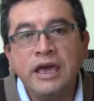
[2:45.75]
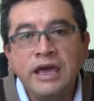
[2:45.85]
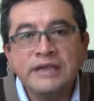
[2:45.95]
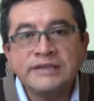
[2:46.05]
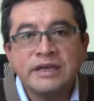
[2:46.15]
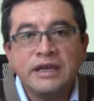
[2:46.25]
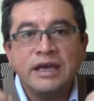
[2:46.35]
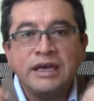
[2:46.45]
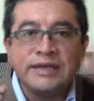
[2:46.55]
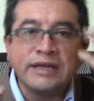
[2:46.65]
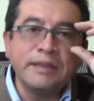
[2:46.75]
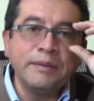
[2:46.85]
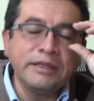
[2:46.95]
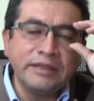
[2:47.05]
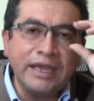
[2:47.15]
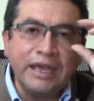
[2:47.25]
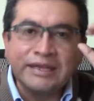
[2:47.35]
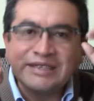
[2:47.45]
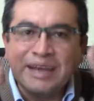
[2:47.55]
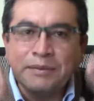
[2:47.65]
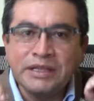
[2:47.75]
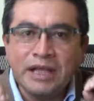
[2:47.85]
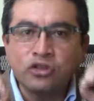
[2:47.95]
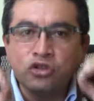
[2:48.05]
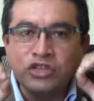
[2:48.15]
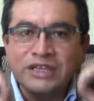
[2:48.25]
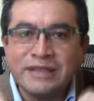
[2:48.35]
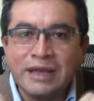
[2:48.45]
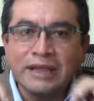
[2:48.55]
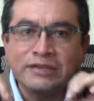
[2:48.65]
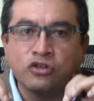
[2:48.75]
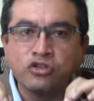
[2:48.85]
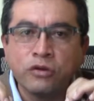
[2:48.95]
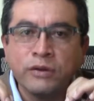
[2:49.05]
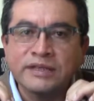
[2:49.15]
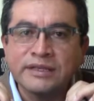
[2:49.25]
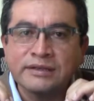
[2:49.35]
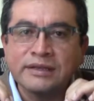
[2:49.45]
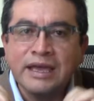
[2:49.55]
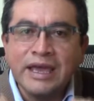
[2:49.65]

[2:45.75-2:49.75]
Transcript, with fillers: Es exactamente examinar dónde están las controversias